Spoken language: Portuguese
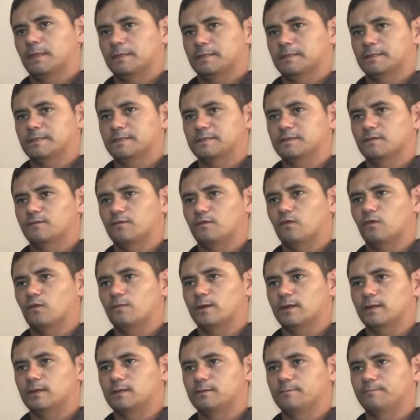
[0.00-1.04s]
dessa
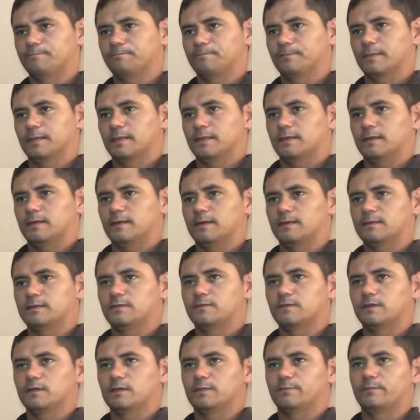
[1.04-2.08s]
forma aí,
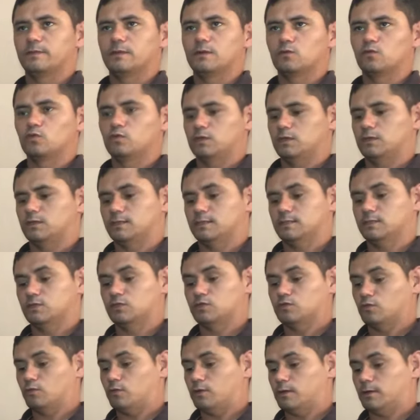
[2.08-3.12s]
ainda vem repercutindo essa
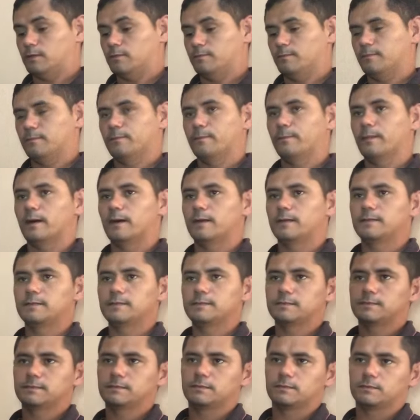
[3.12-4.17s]
história. Mas
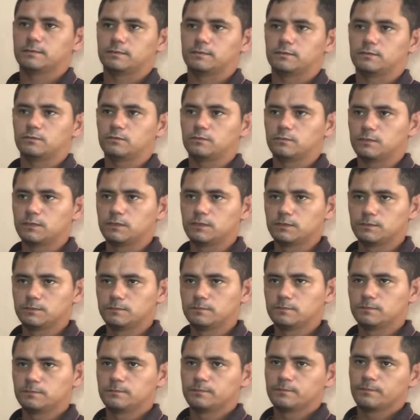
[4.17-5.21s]
eu mesmo,
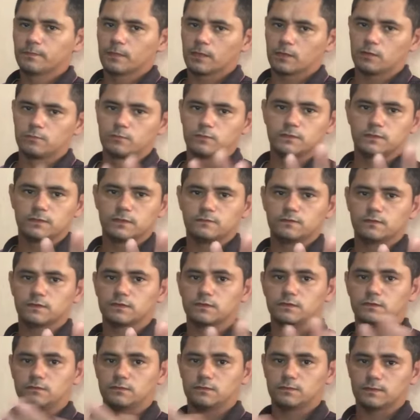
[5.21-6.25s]
como disse a
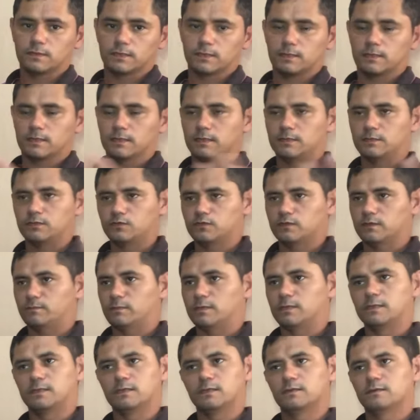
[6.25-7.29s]
vocês, eu não quero que a deusa
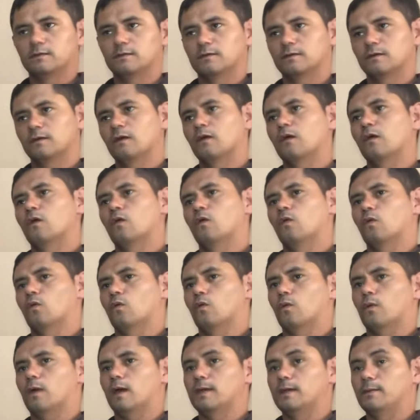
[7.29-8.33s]
brigue
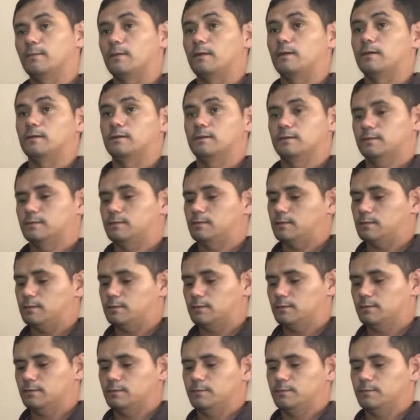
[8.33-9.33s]
com a irmã, né?